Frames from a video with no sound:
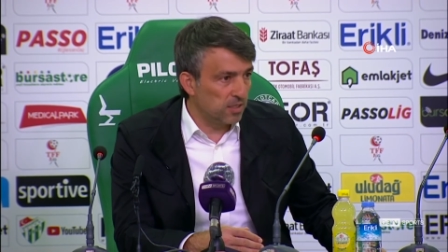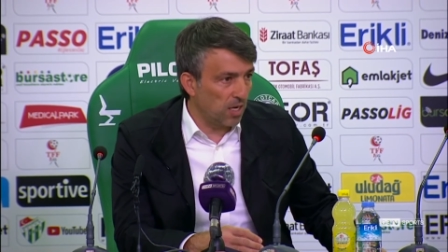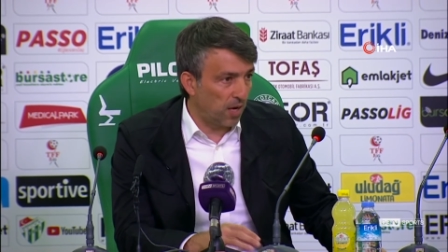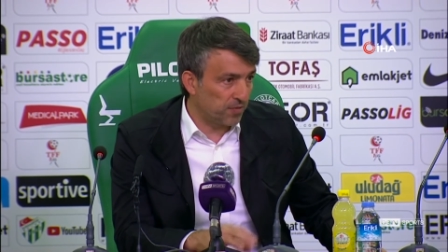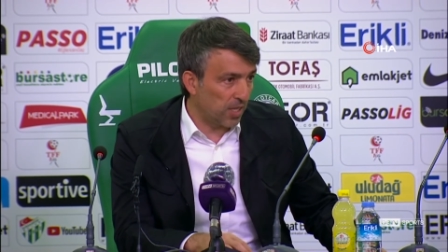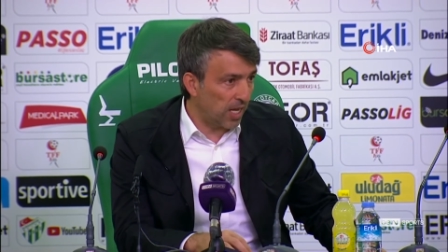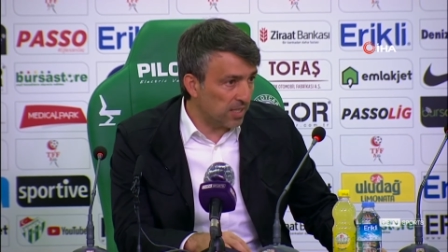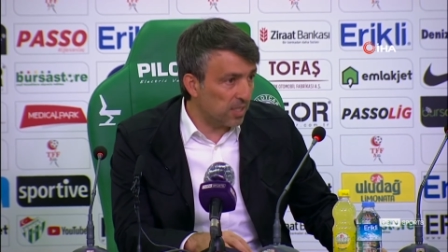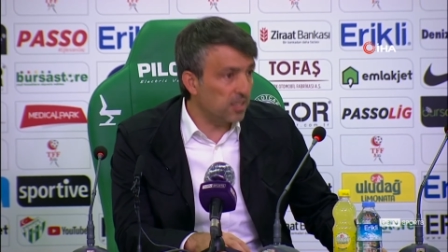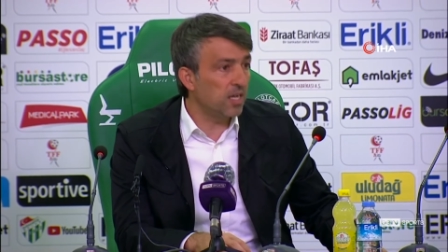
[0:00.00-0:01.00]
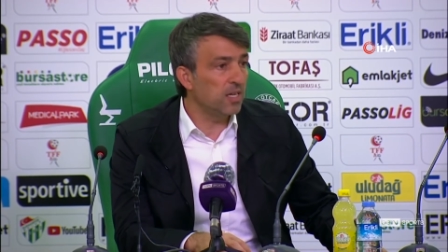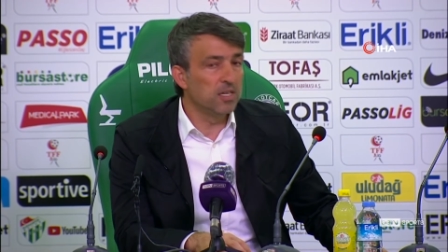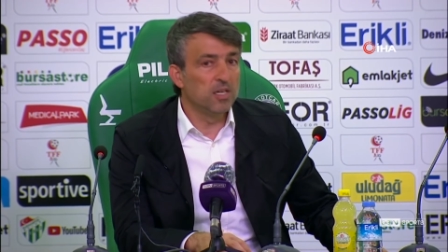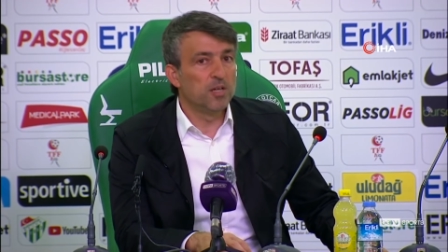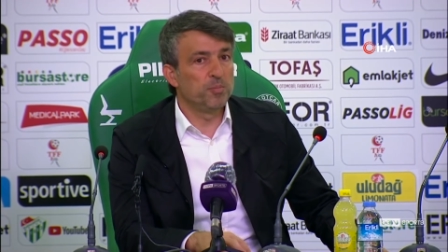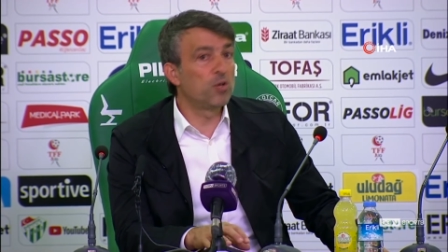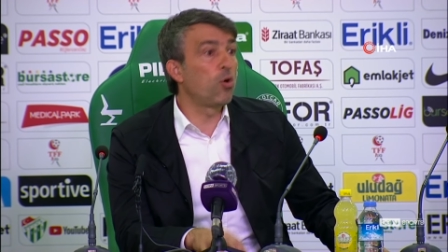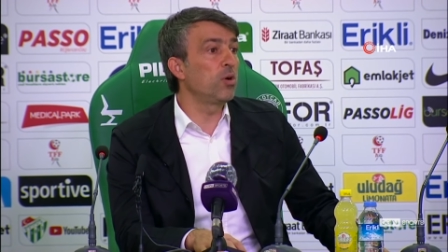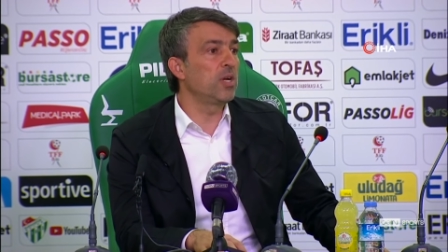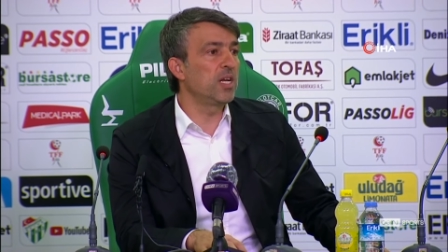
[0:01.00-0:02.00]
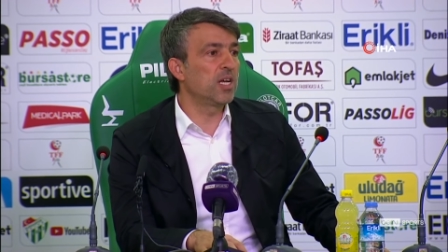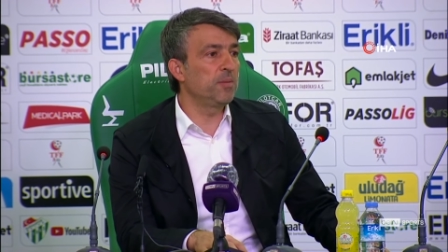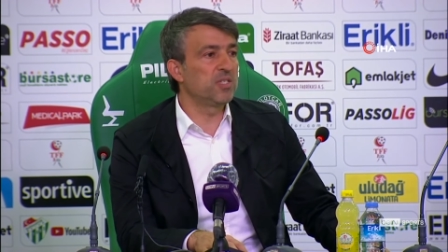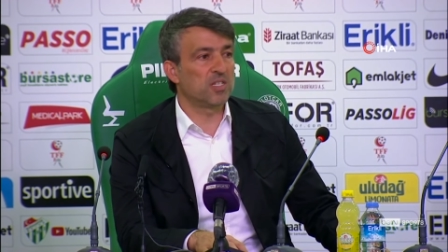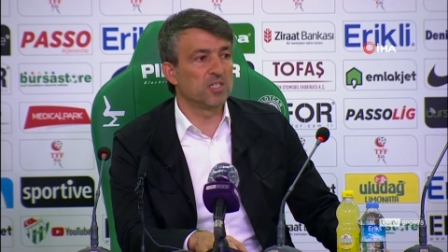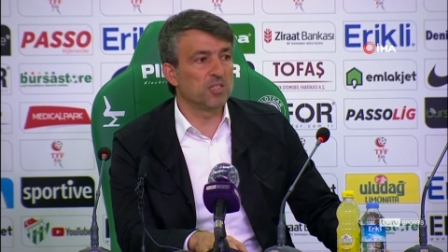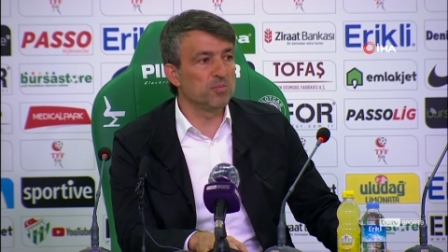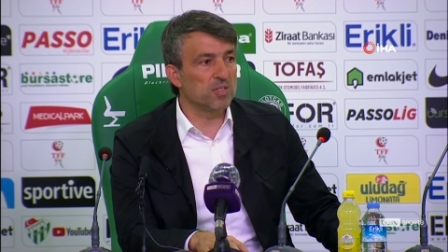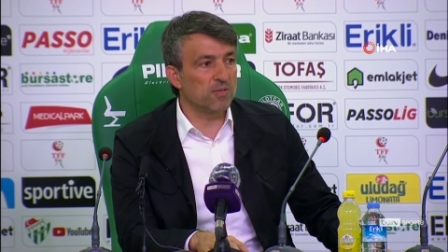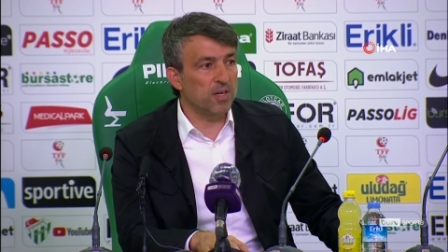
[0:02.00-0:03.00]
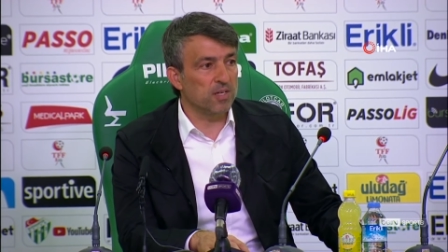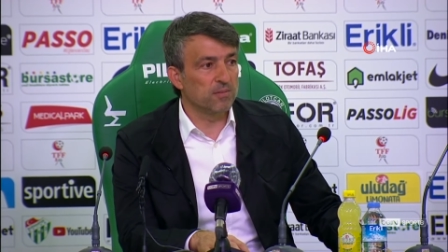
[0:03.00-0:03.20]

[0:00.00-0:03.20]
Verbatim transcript: haftalarda da bir golle ilgili bir sıkıntımız var.